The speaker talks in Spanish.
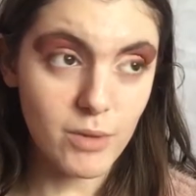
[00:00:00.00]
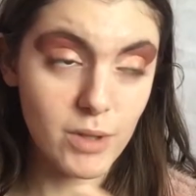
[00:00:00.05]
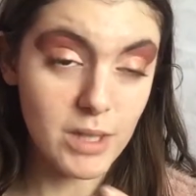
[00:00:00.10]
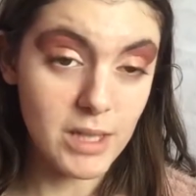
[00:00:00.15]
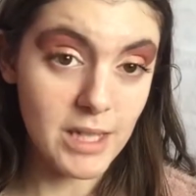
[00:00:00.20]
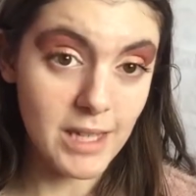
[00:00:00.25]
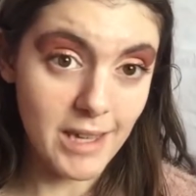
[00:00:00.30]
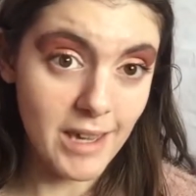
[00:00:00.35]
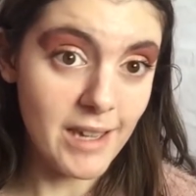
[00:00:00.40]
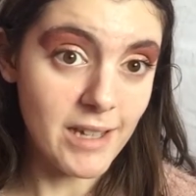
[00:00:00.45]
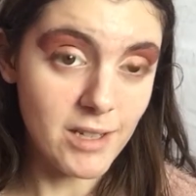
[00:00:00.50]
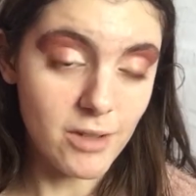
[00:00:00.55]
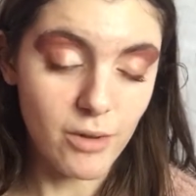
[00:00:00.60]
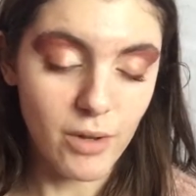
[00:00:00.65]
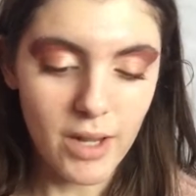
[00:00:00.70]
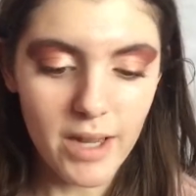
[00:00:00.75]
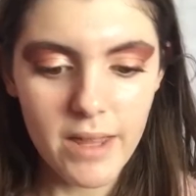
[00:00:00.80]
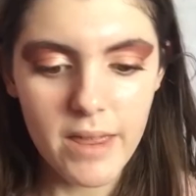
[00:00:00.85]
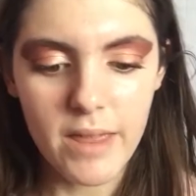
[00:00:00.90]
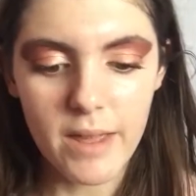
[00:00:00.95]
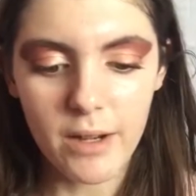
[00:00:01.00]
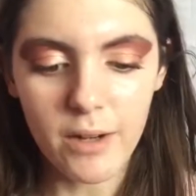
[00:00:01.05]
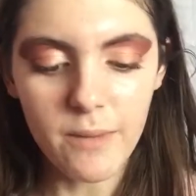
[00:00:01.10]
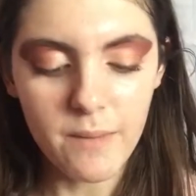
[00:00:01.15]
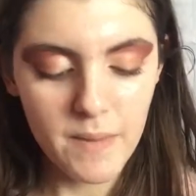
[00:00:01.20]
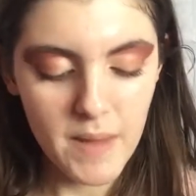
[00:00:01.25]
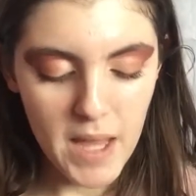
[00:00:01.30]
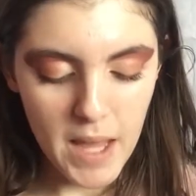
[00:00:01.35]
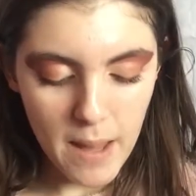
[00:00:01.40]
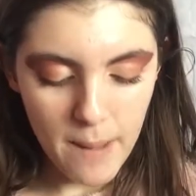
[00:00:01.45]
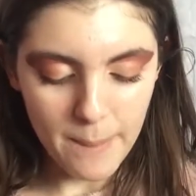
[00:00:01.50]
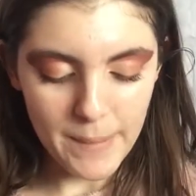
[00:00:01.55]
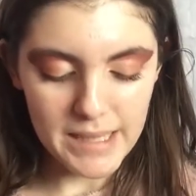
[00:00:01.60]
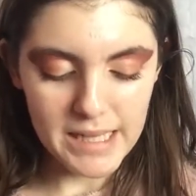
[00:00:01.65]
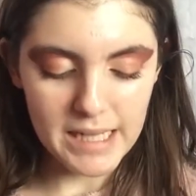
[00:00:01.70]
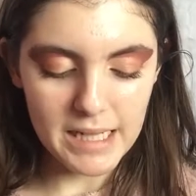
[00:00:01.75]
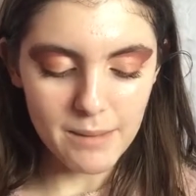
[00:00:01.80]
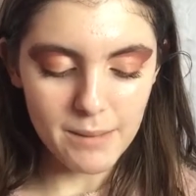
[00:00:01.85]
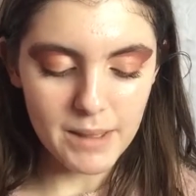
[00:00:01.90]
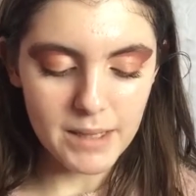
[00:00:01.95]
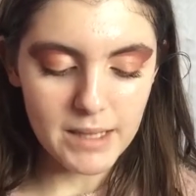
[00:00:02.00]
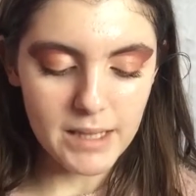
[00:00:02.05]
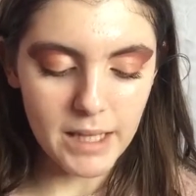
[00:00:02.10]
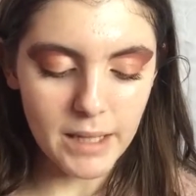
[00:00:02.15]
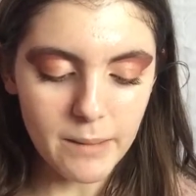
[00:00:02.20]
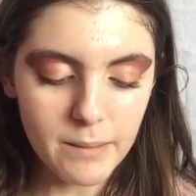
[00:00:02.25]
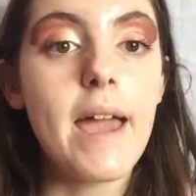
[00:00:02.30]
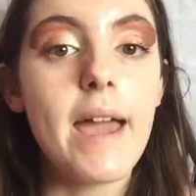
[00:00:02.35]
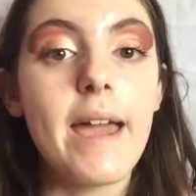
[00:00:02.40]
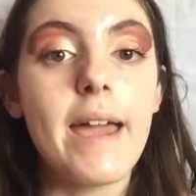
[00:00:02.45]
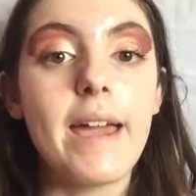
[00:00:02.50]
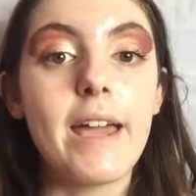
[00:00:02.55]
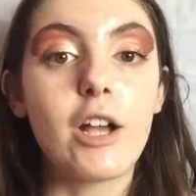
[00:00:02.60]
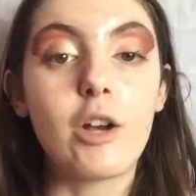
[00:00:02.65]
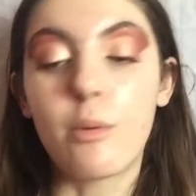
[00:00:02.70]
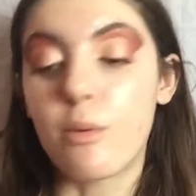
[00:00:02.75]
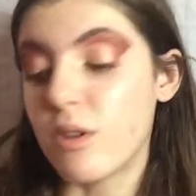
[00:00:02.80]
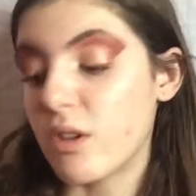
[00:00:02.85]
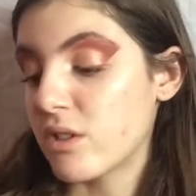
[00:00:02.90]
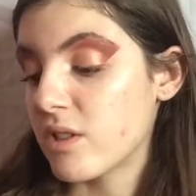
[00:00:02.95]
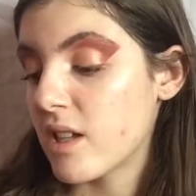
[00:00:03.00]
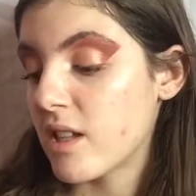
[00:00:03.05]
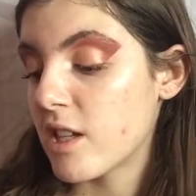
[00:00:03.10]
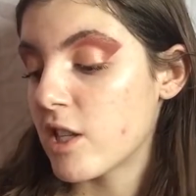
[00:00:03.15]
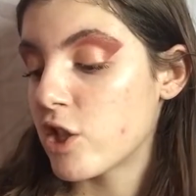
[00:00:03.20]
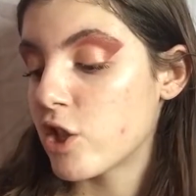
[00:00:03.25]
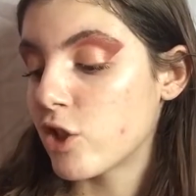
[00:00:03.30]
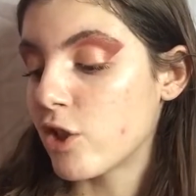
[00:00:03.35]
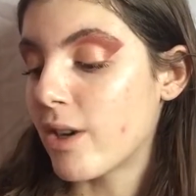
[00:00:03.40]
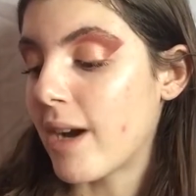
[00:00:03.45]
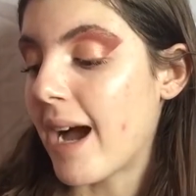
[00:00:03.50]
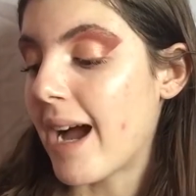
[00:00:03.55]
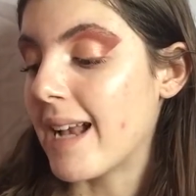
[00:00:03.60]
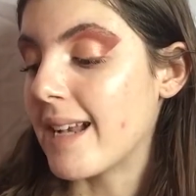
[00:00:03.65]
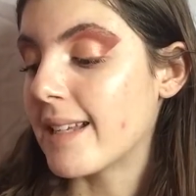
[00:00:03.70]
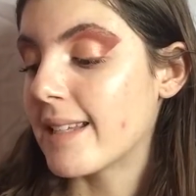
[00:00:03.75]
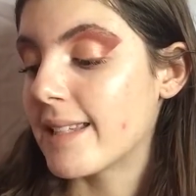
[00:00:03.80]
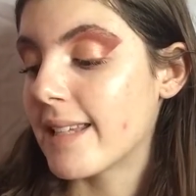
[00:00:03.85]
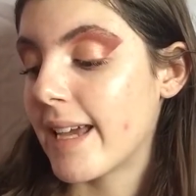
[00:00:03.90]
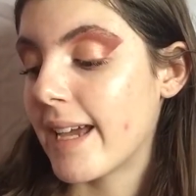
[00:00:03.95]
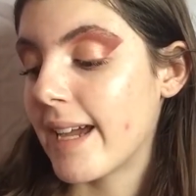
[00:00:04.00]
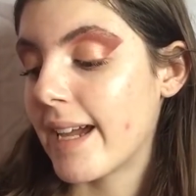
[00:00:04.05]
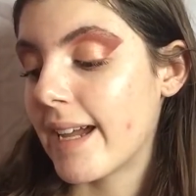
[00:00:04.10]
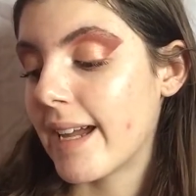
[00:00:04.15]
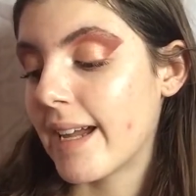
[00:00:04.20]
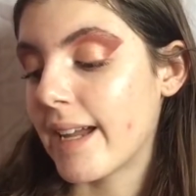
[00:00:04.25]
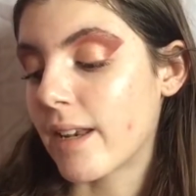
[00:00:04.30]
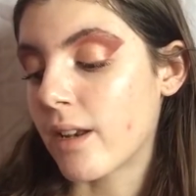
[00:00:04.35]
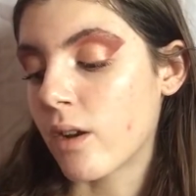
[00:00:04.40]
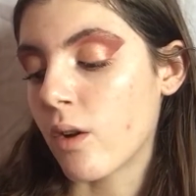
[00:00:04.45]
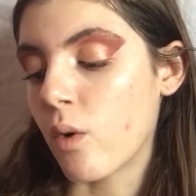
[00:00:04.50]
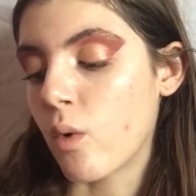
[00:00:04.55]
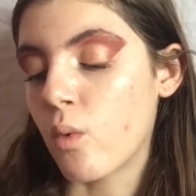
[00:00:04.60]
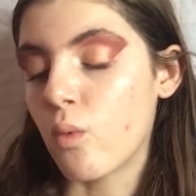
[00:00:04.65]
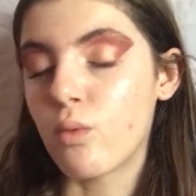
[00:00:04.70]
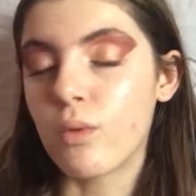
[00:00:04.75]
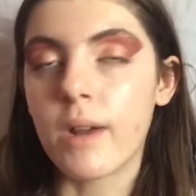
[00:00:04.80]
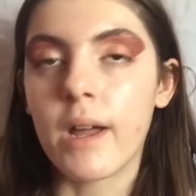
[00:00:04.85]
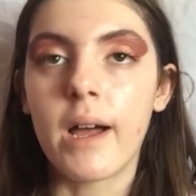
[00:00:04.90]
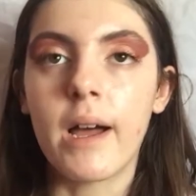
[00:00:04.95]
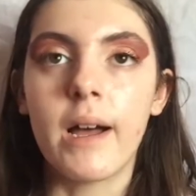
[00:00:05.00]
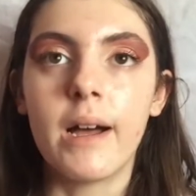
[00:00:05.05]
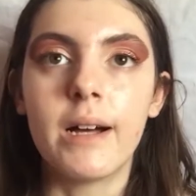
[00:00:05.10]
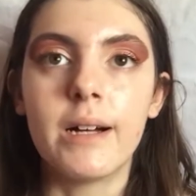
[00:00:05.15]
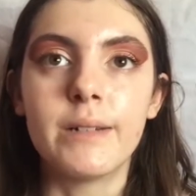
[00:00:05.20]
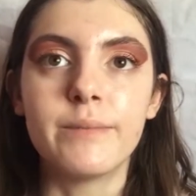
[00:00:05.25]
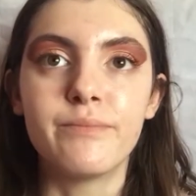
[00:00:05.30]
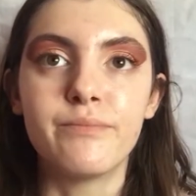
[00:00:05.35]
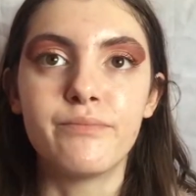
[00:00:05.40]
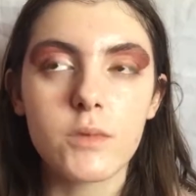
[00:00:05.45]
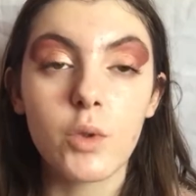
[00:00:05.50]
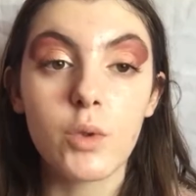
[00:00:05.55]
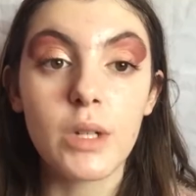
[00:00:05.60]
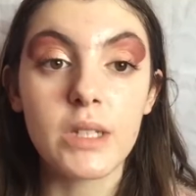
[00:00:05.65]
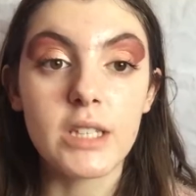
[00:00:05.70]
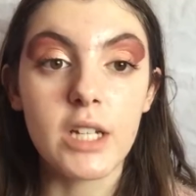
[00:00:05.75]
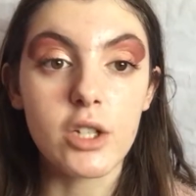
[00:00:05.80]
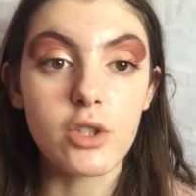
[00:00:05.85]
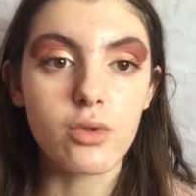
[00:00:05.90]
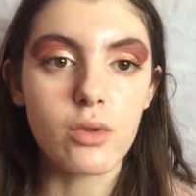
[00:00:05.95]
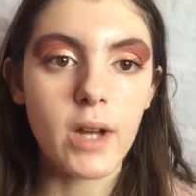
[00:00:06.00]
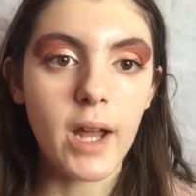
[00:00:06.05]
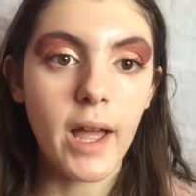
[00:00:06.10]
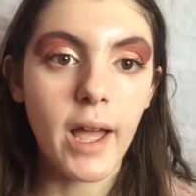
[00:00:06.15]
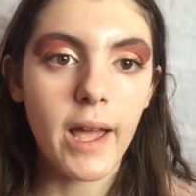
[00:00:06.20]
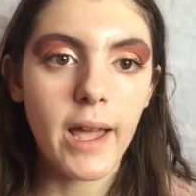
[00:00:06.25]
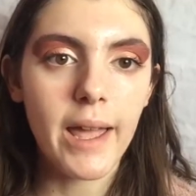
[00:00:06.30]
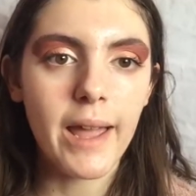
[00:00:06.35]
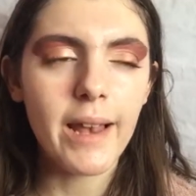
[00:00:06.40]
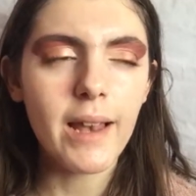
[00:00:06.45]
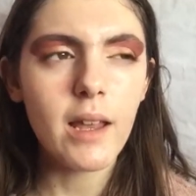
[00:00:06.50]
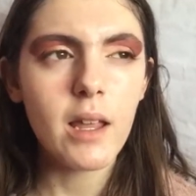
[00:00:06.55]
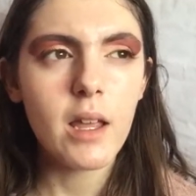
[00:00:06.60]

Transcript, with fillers: y qué es lo que hace, ¿no? Básicamente, eh, como ya os he dicho, al ser una, una textura en gel,